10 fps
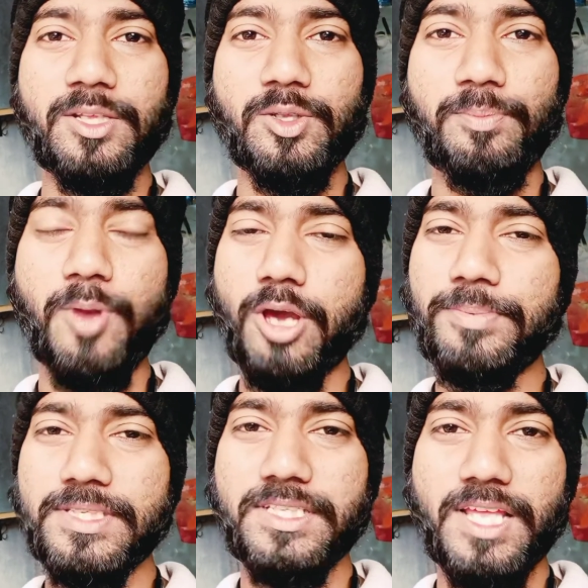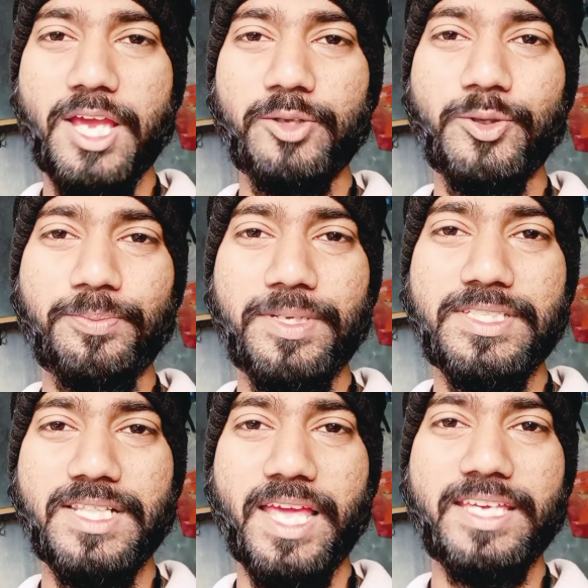तो ब्लॉग पसंद आया हो तो
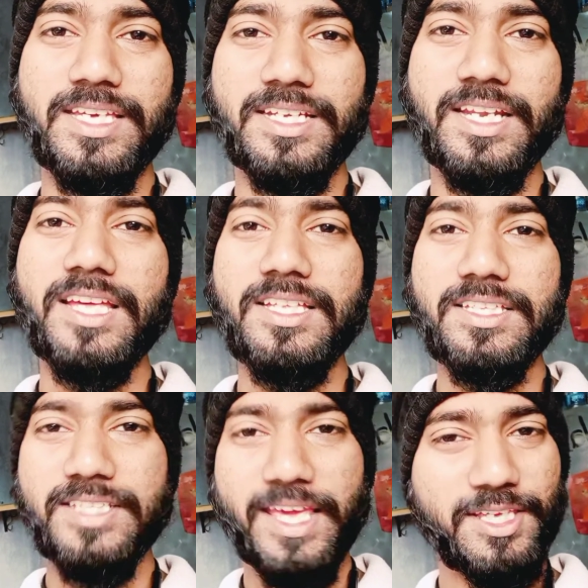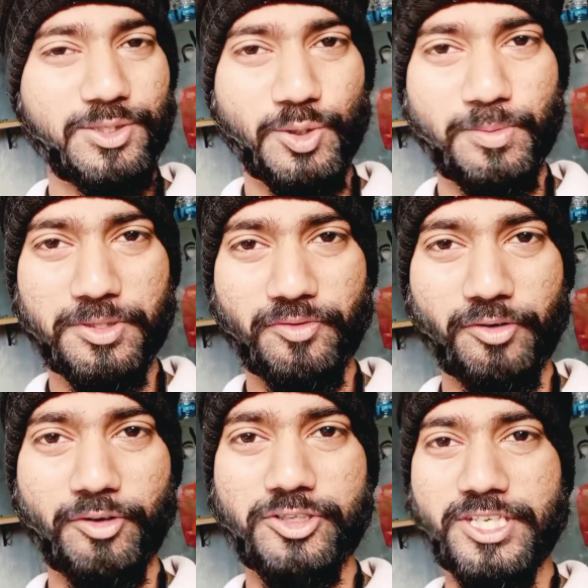प्लीज़ लाइक करना थैंक यू सो मच फॉर
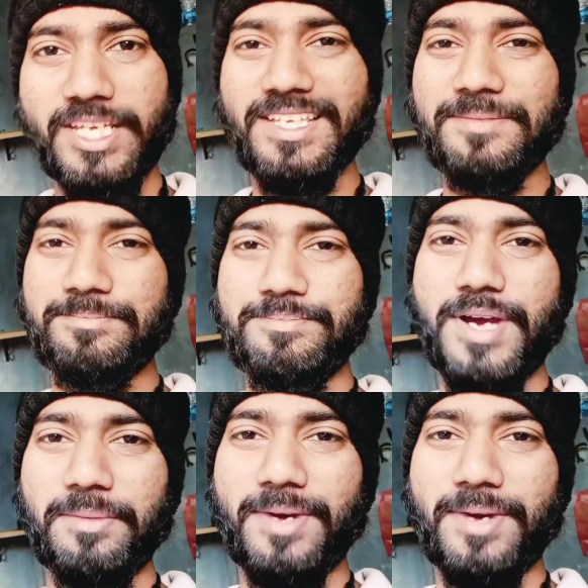वॉचिंग बाय